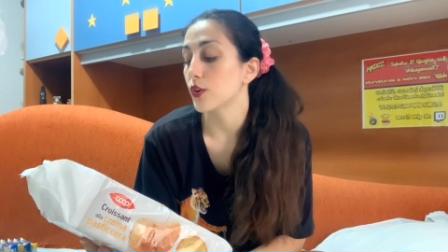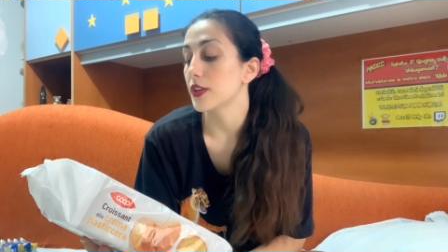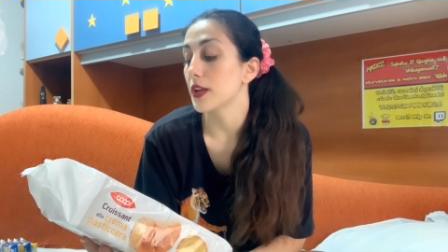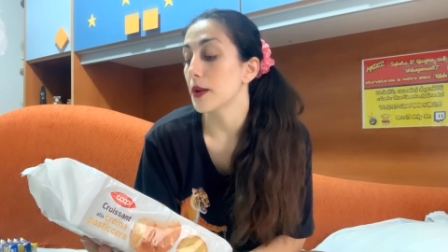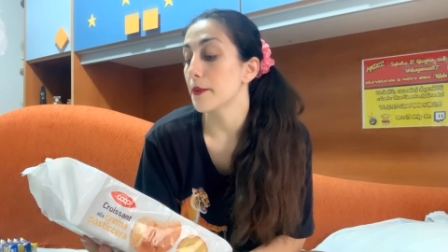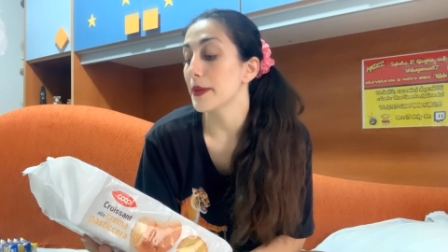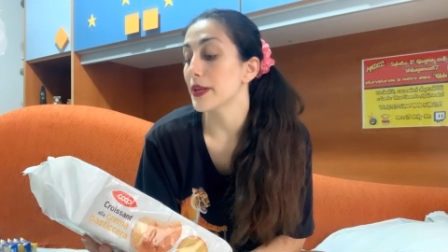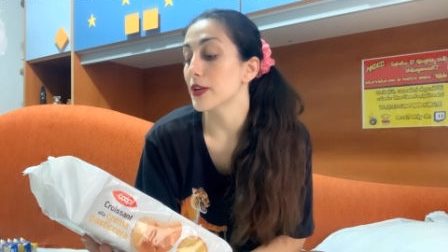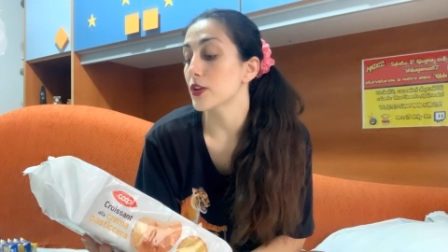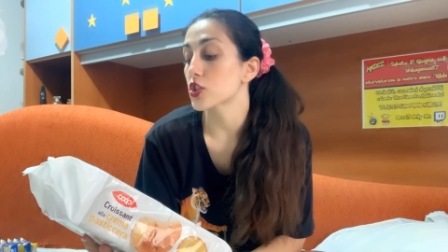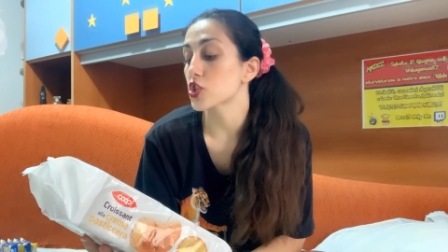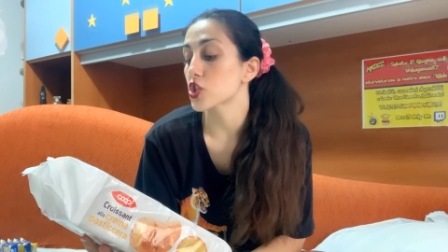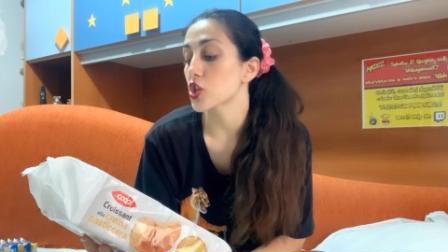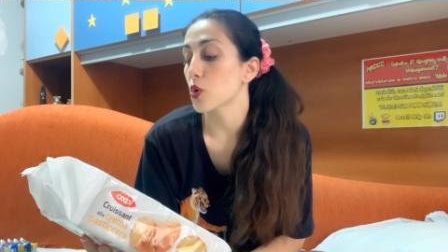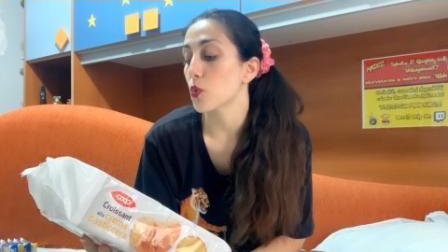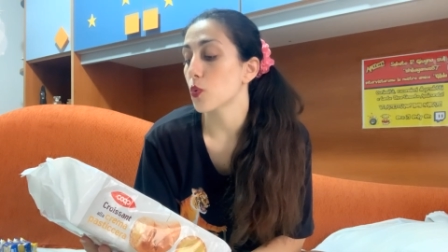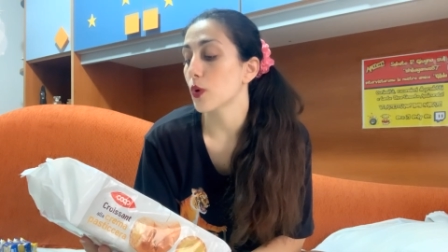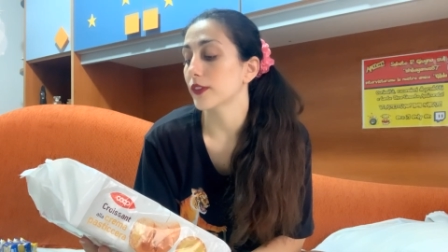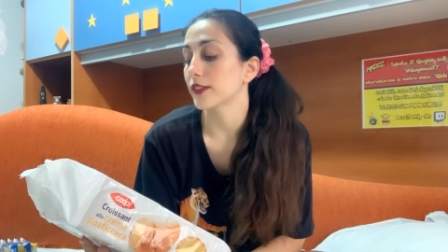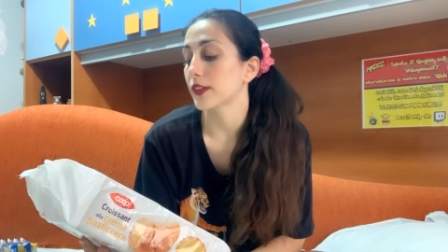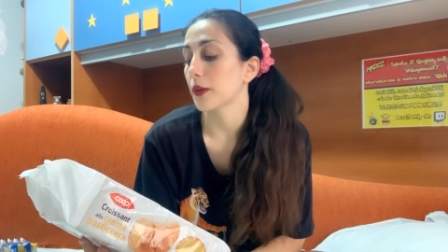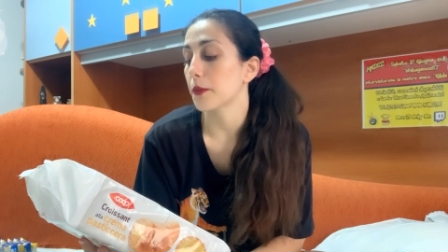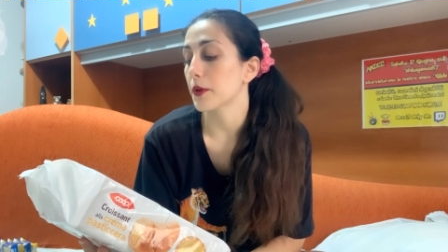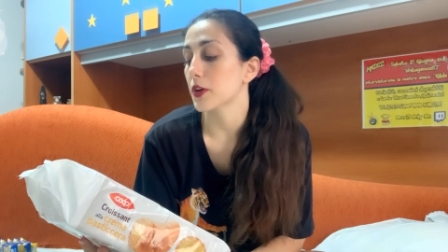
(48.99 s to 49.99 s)
il meno
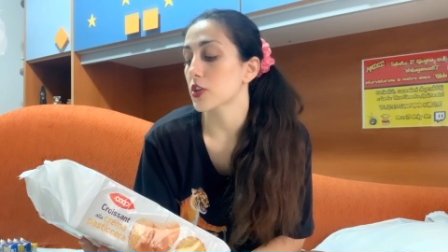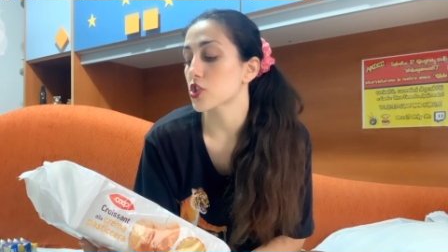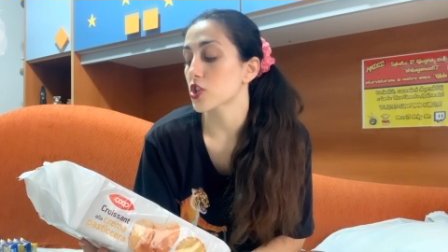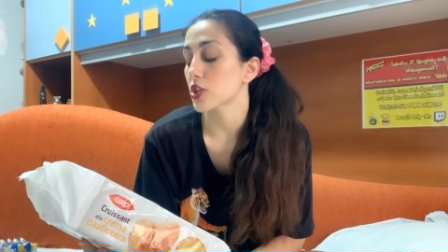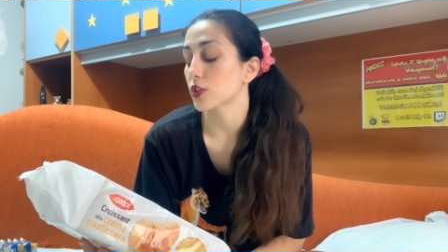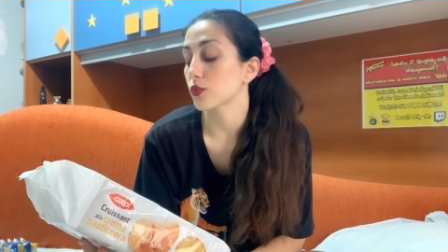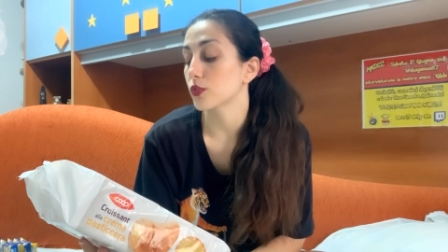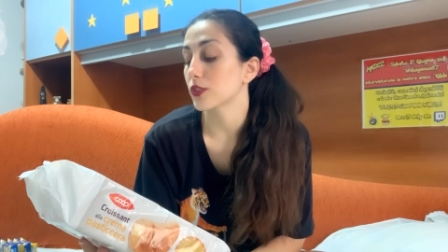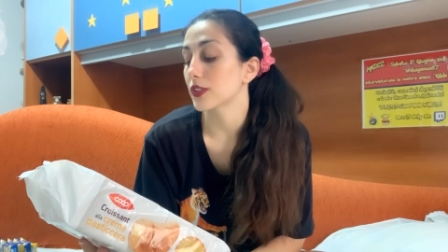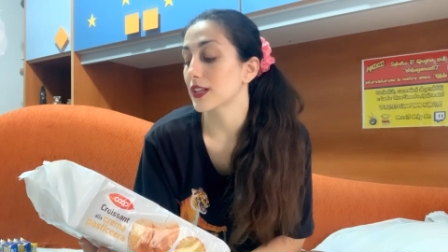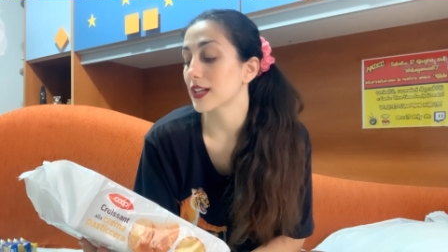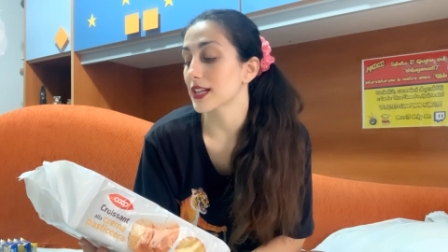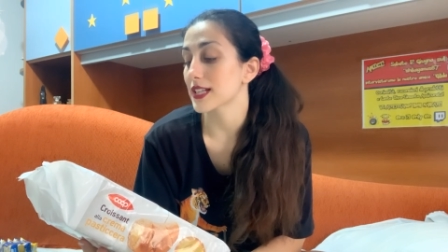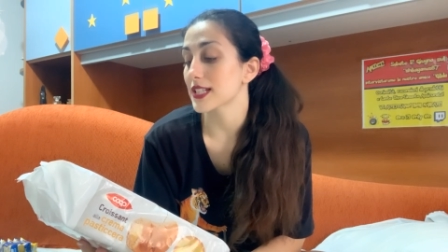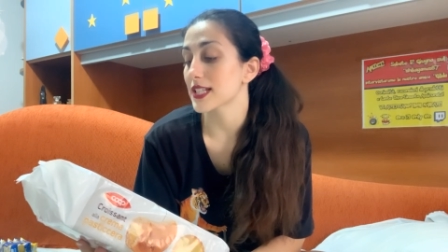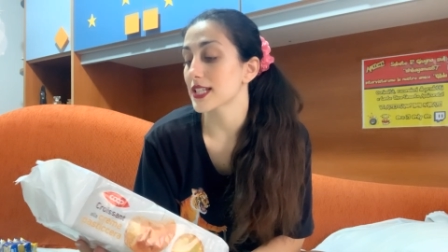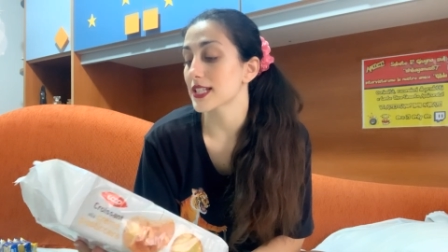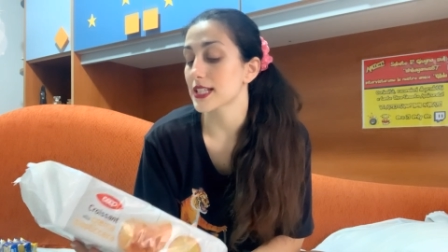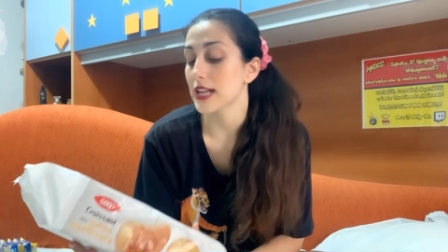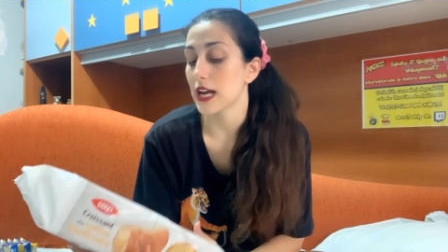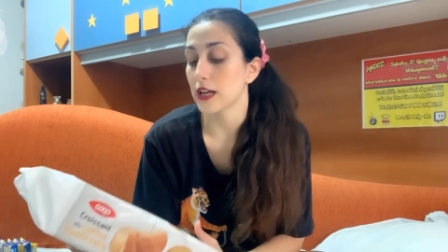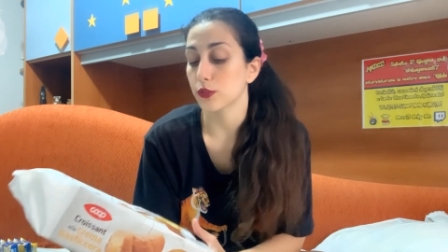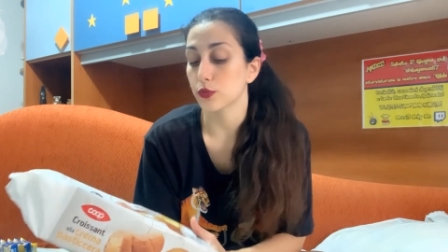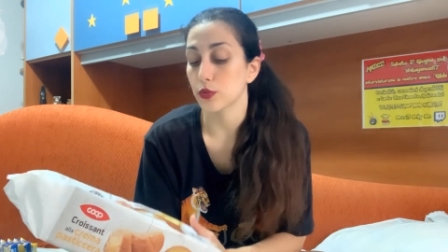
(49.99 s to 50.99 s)
50% di grassi
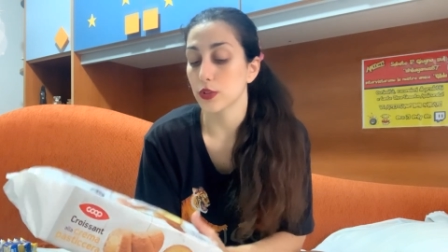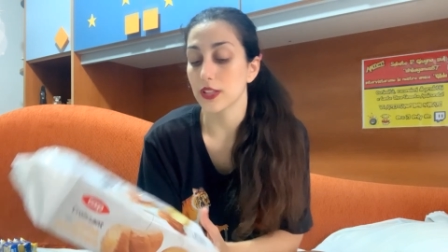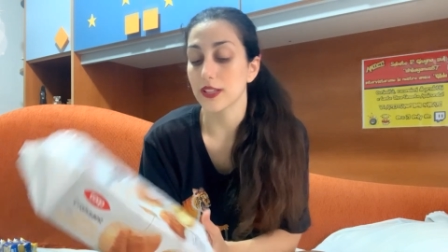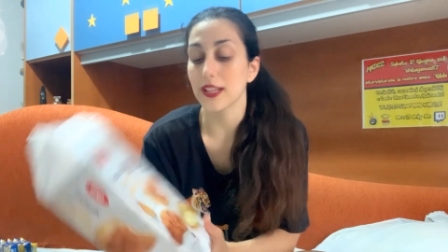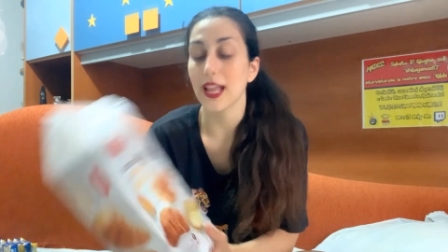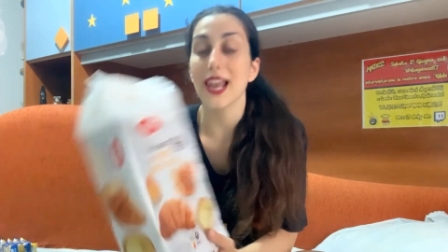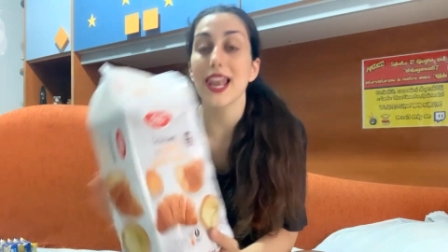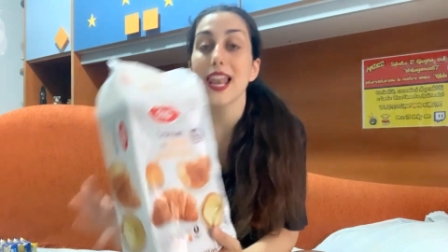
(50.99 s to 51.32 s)
saturi della